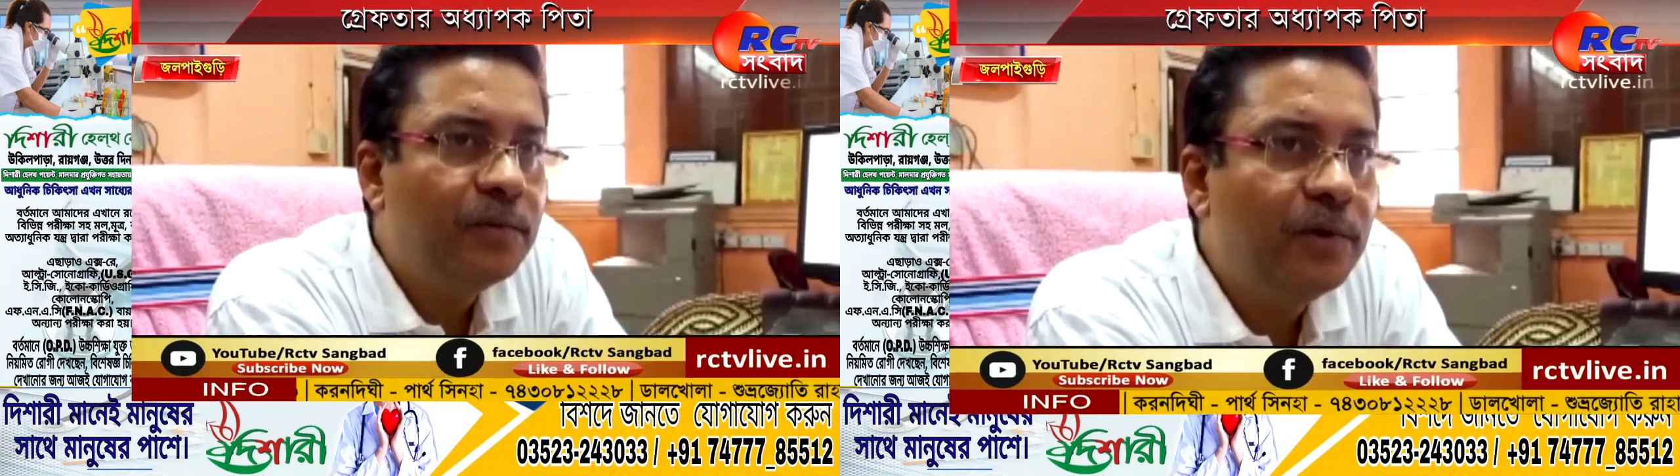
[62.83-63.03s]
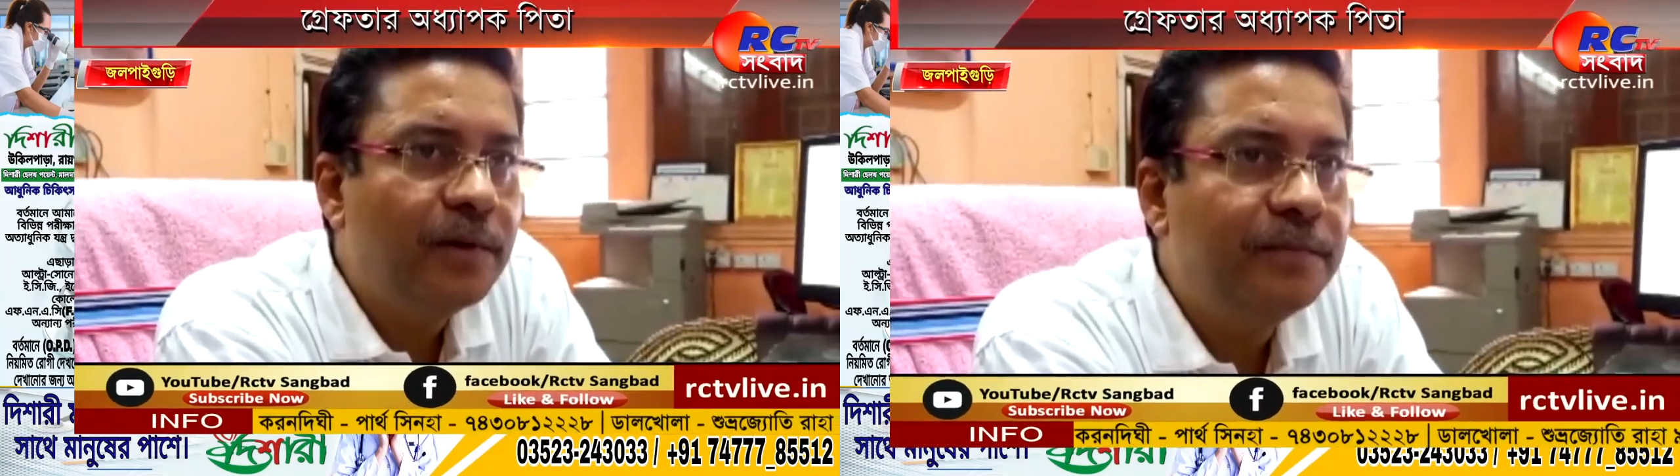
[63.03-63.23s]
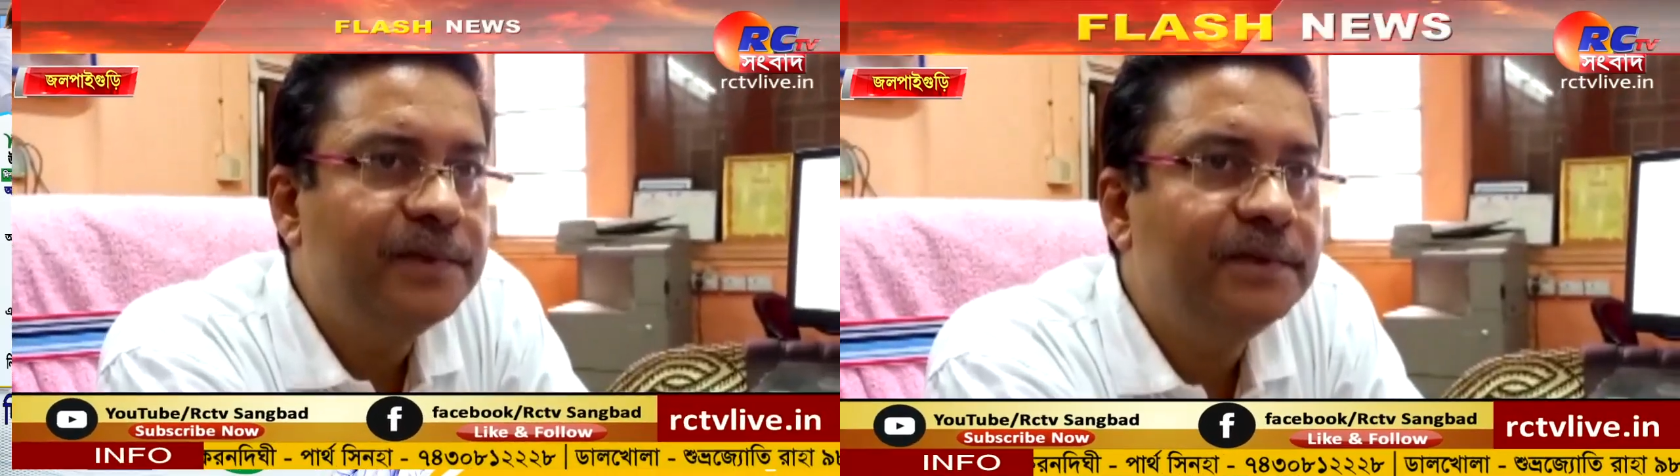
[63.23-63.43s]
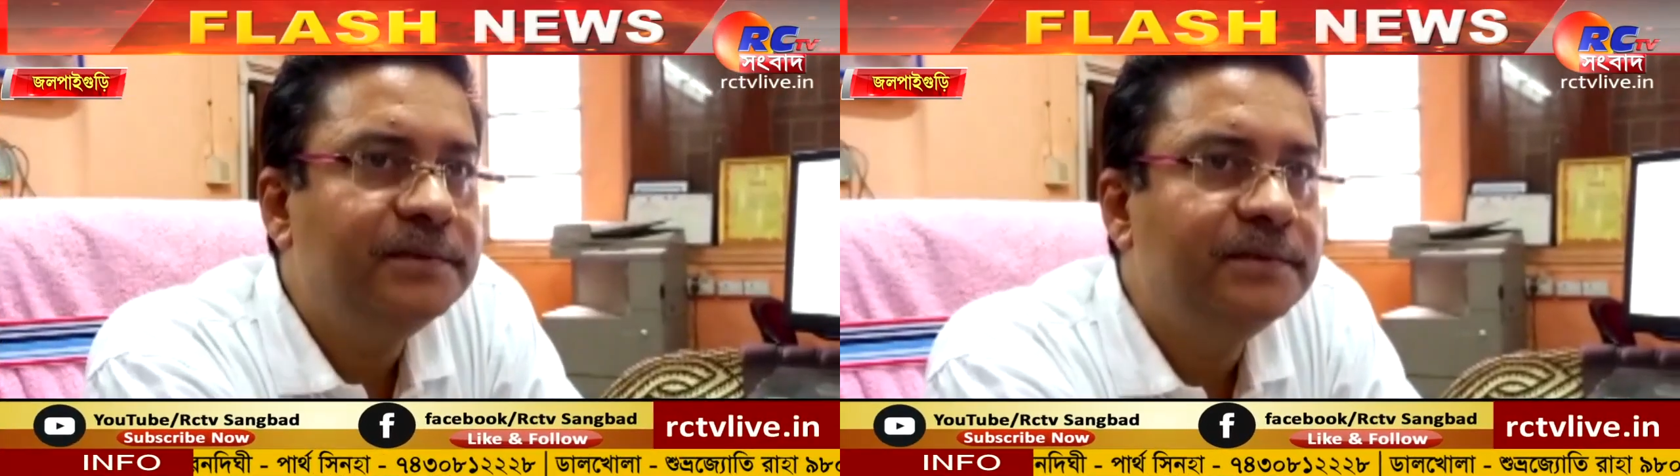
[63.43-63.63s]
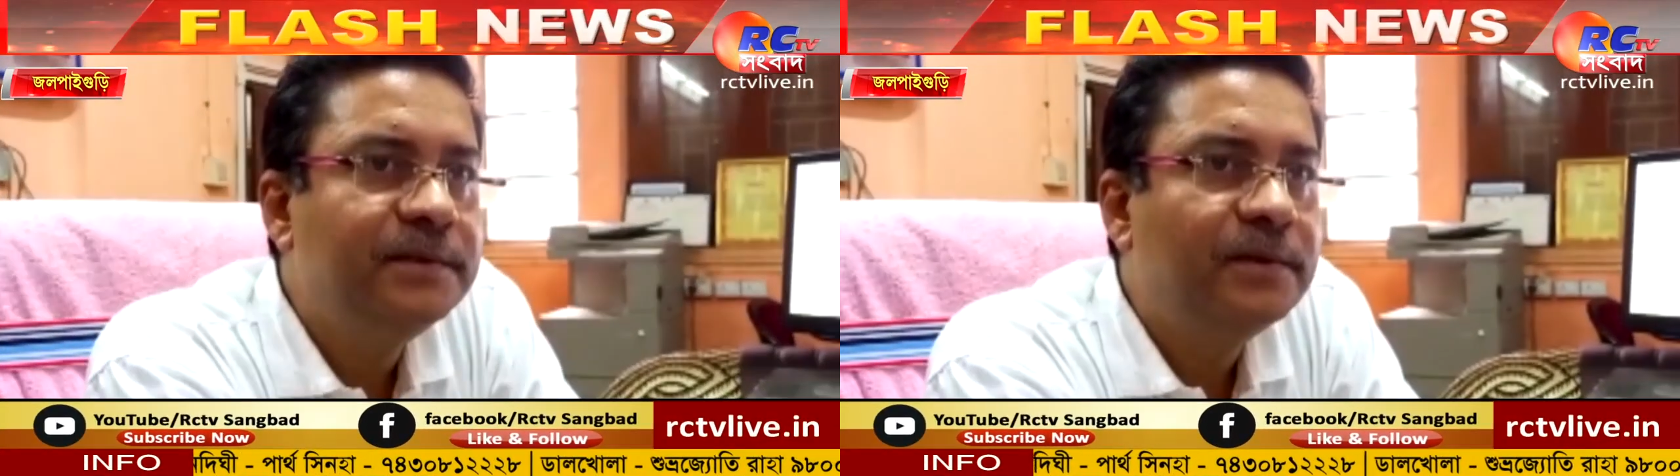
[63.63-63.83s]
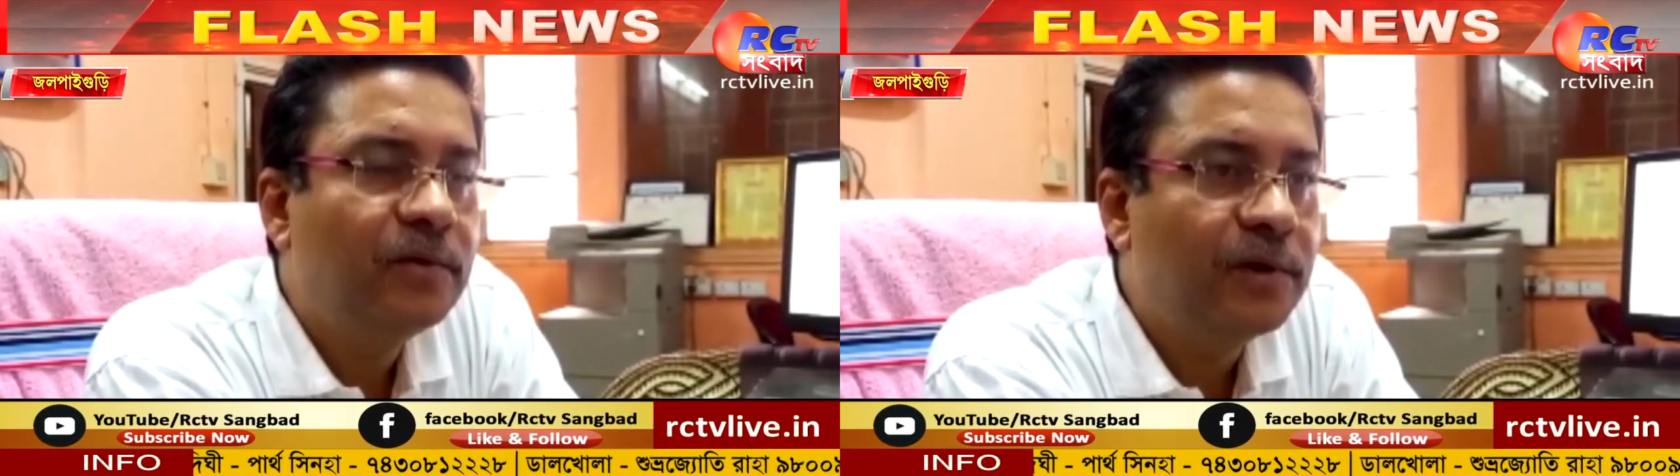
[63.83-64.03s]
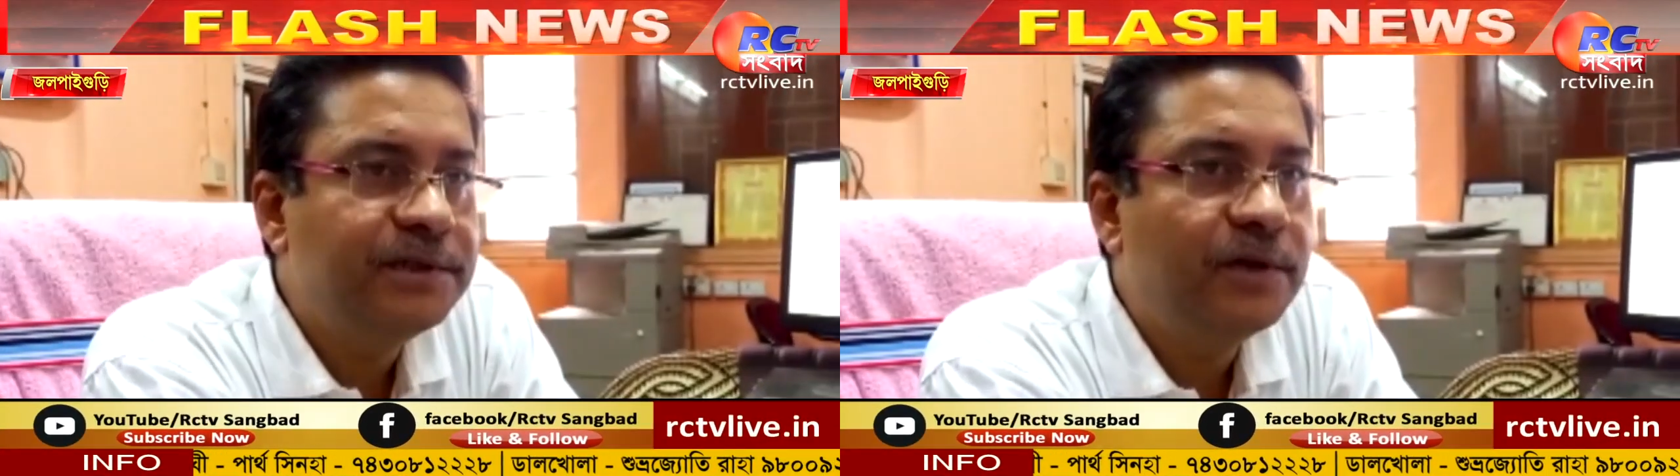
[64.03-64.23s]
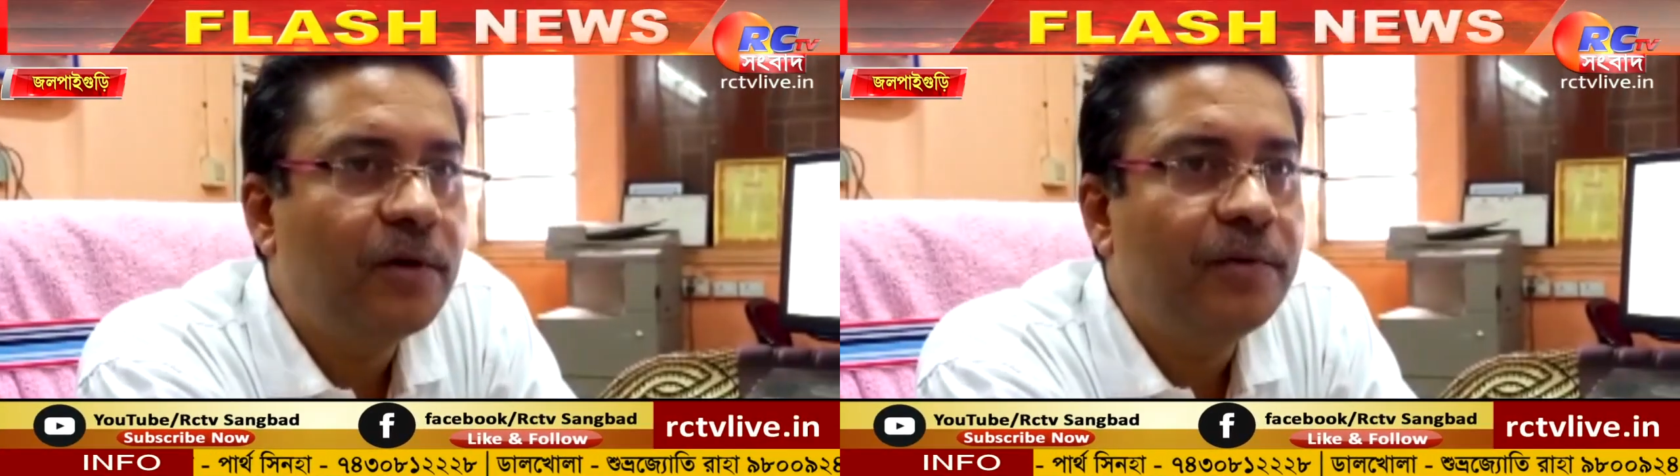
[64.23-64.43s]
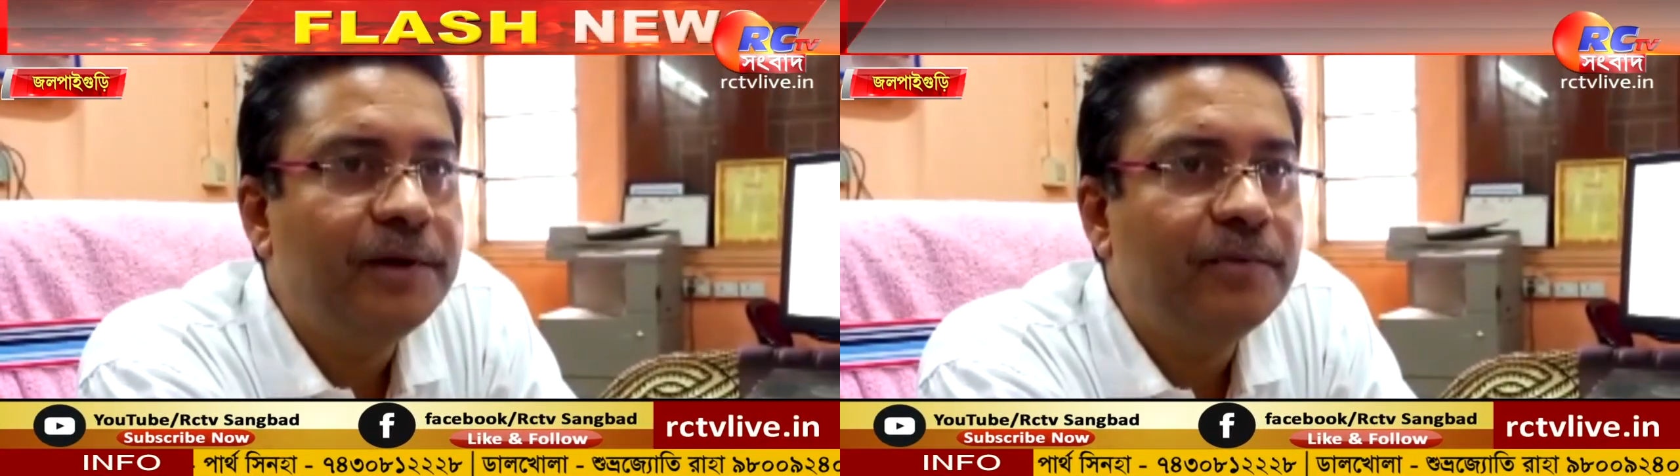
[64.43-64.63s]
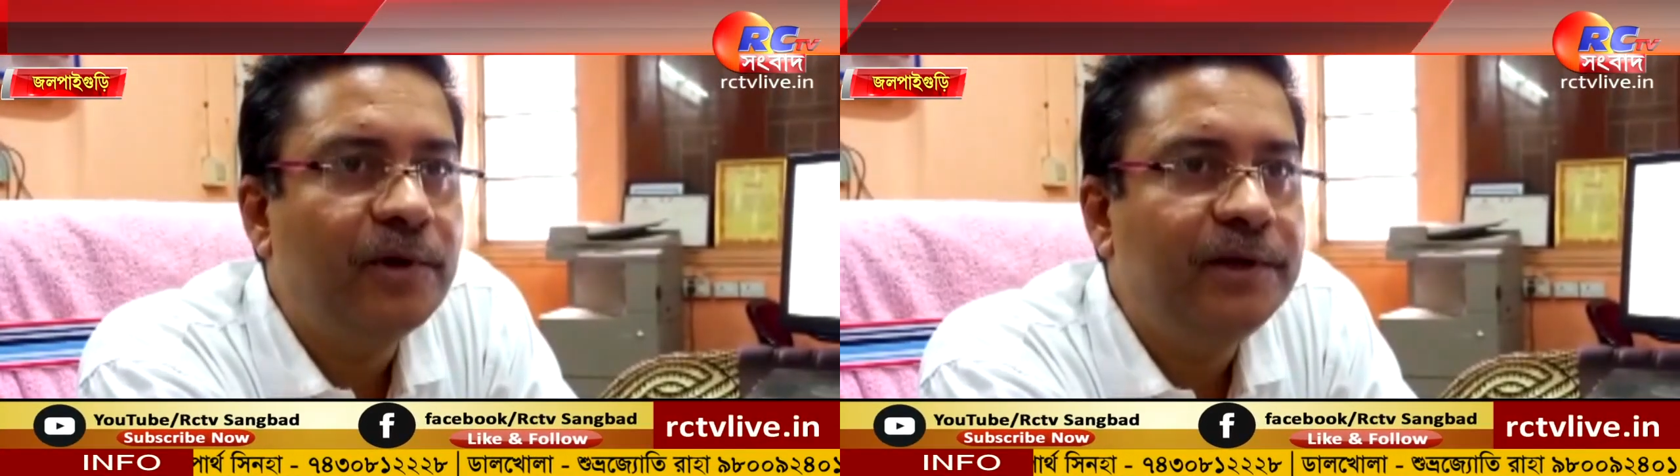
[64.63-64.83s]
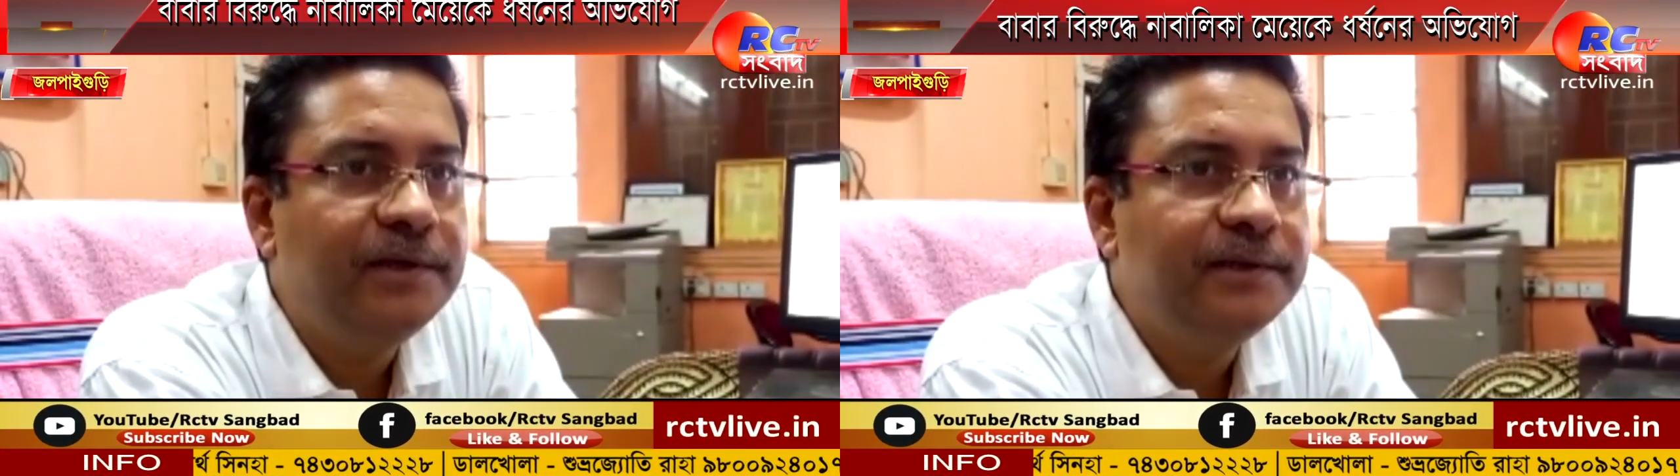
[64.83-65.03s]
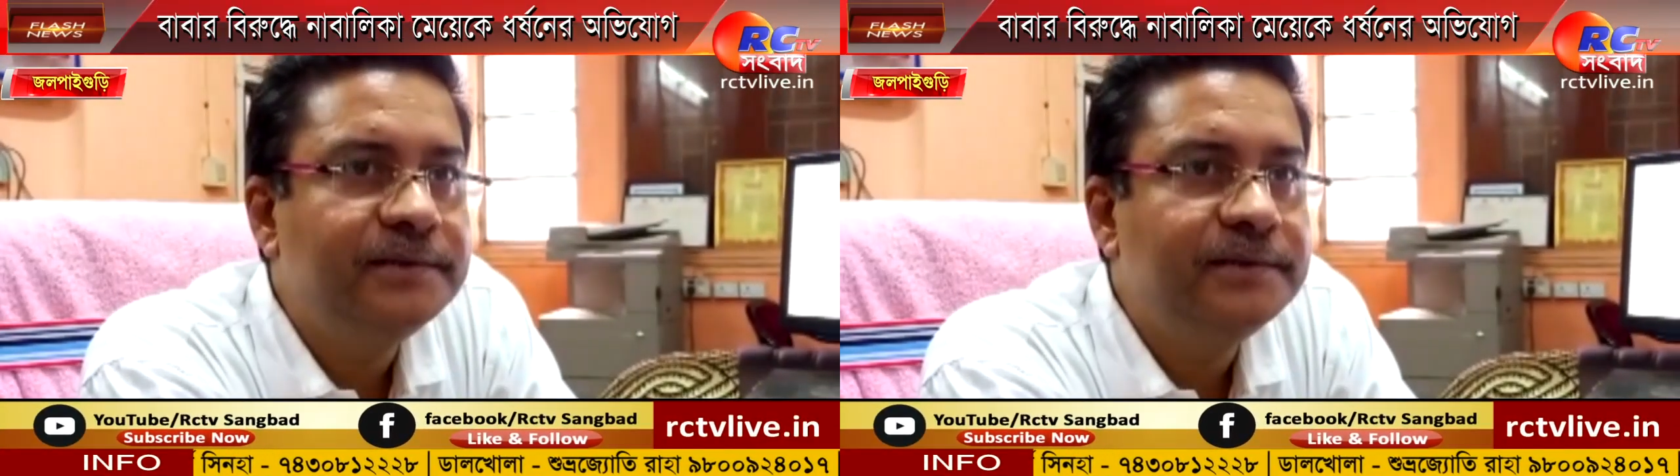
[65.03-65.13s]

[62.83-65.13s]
অবিলম্বে কলেজের গভর্নিং বডি